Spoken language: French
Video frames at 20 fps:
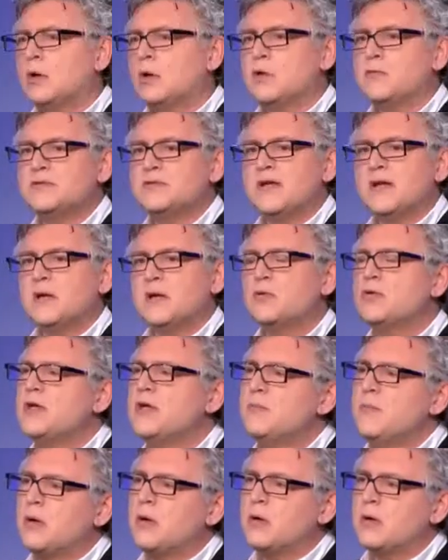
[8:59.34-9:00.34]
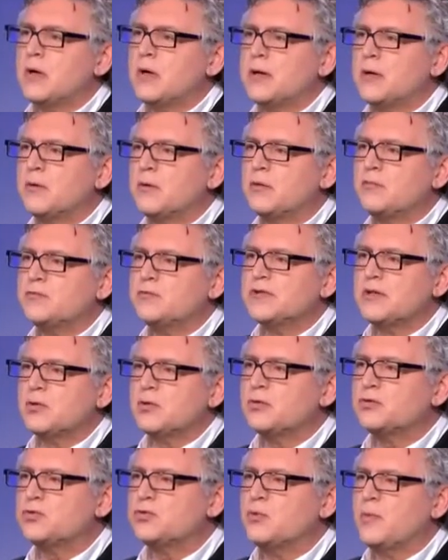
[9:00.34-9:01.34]
vous allez au Liban et que vous êtes
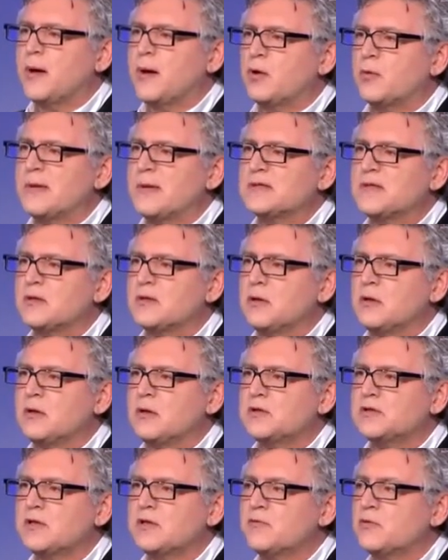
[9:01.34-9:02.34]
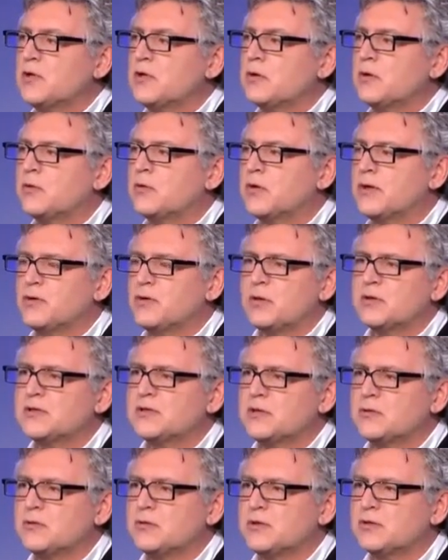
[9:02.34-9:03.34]
reçu par l'ambassadeur, ça veut dire que le Quai d'Orsay
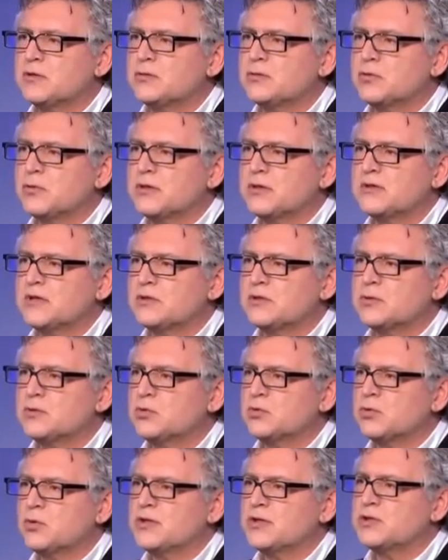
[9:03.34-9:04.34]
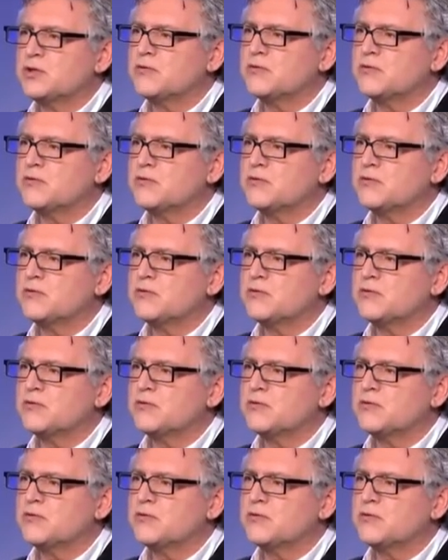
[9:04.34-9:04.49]
a donné son autorisation, donc les chef de